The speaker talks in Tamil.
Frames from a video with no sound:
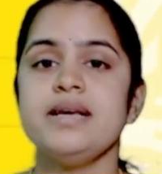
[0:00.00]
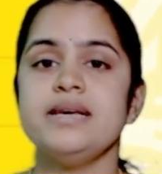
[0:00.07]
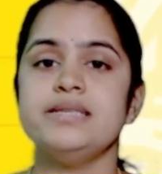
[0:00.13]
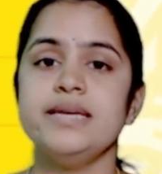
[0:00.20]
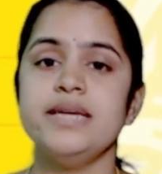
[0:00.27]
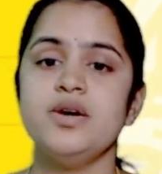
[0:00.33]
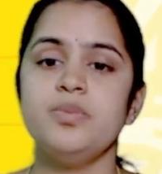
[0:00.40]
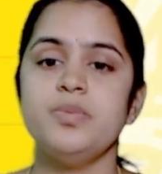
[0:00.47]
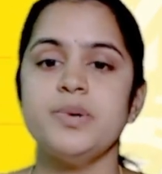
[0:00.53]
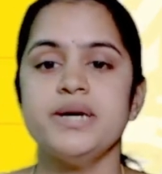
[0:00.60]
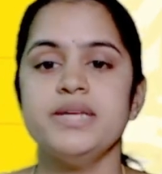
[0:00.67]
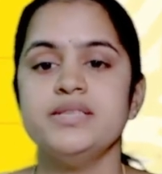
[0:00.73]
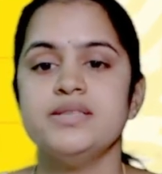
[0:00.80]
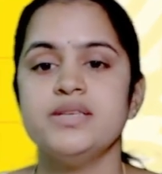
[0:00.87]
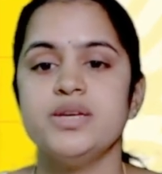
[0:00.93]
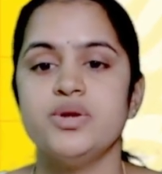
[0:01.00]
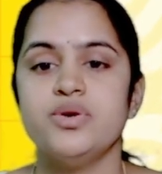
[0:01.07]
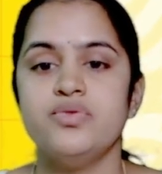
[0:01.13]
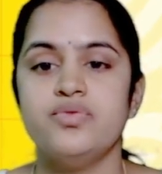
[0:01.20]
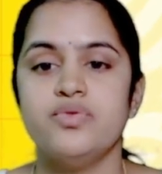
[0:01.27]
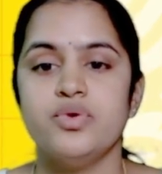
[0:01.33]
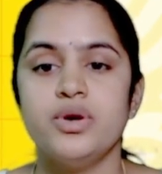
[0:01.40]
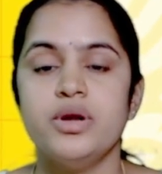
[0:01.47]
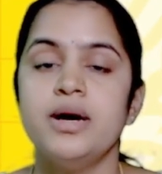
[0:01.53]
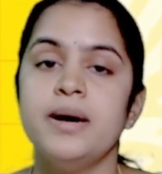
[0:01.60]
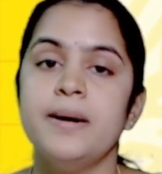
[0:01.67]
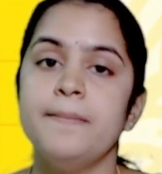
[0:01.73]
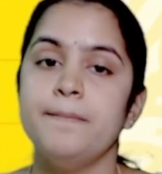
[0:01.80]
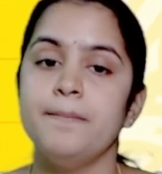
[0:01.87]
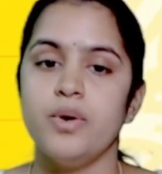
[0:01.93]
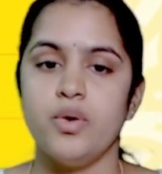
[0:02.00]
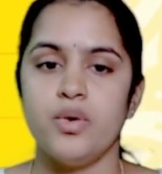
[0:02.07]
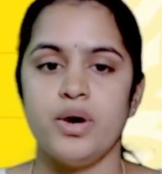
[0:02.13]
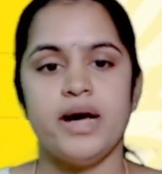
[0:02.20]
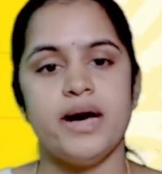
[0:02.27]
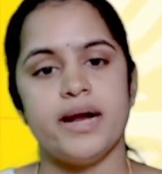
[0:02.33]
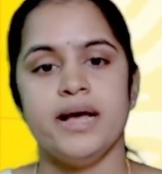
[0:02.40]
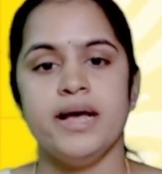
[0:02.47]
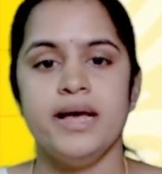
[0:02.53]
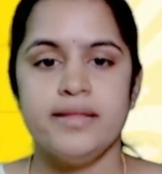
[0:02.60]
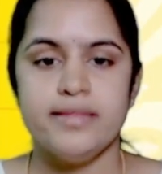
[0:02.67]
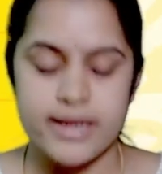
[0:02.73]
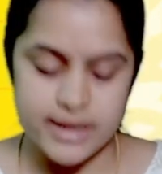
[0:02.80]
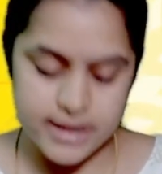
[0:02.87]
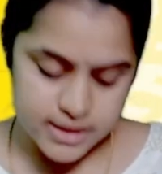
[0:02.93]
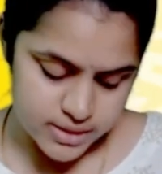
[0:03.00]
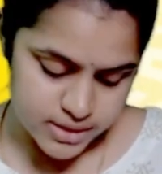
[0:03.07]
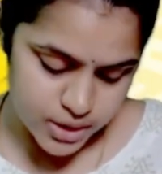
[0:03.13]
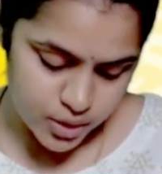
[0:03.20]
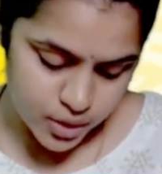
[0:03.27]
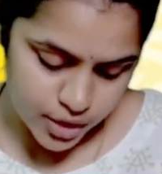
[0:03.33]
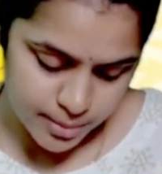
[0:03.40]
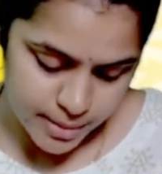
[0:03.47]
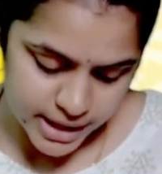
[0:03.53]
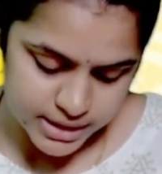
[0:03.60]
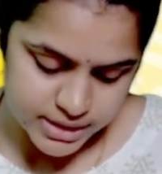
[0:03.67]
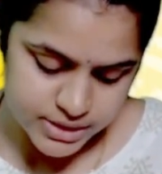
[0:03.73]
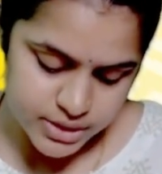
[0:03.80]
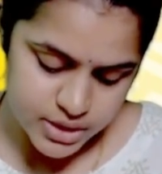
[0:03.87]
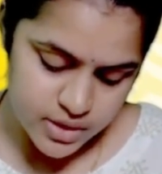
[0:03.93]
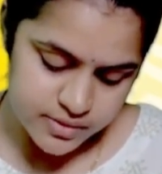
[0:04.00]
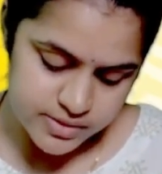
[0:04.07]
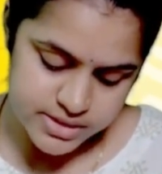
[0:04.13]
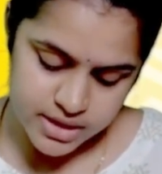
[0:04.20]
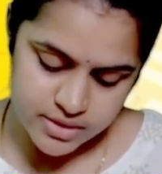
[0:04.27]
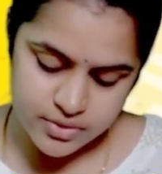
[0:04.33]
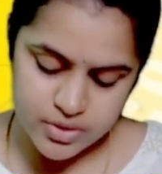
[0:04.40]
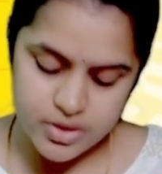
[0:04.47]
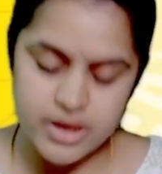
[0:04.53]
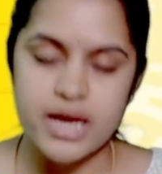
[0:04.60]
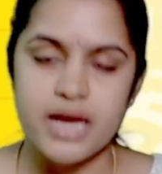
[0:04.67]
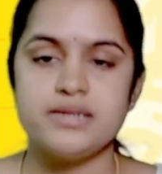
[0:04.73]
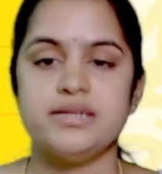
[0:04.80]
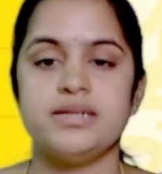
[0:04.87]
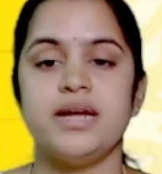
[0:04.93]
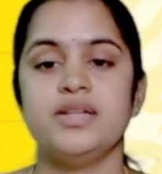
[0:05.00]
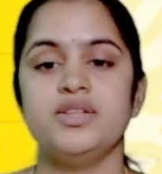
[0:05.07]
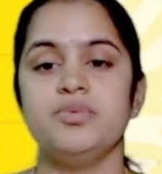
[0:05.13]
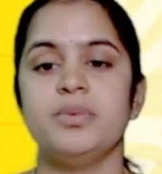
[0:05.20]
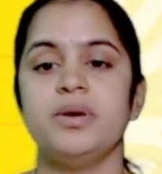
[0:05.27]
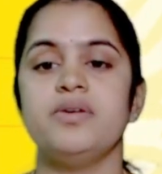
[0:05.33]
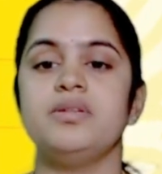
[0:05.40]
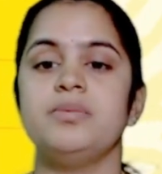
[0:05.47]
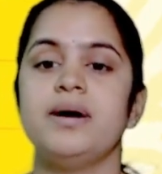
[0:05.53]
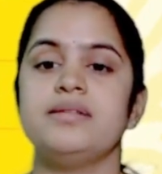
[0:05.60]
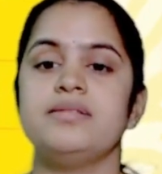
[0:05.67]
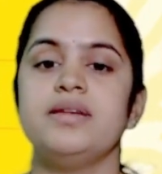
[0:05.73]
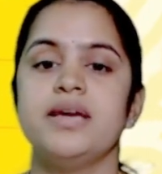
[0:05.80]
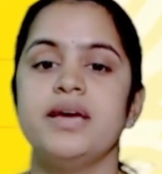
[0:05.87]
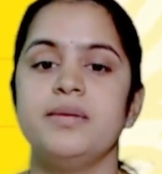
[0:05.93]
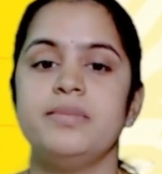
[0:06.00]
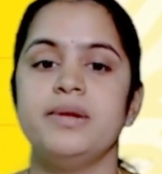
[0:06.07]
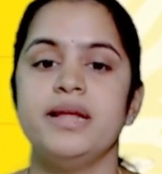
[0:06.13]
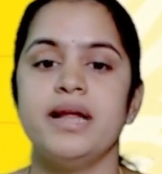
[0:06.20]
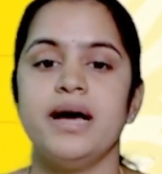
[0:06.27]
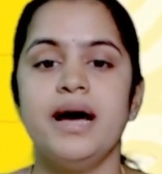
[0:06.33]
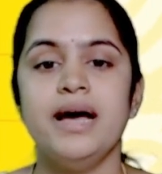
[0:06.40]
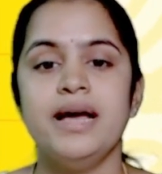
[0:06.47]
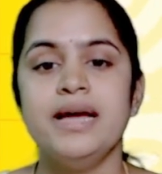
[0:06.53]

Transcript: ஜீரோ பாயிண்ட் ஜீரோ ஃபோர் மோலார் தென் த நார்மாலிட்டி ஆஃப் சல்ஃபியூரிக் ஆசிட் அதுவுமே வந்து பார்த்துட்டிங்க அப்படின்னா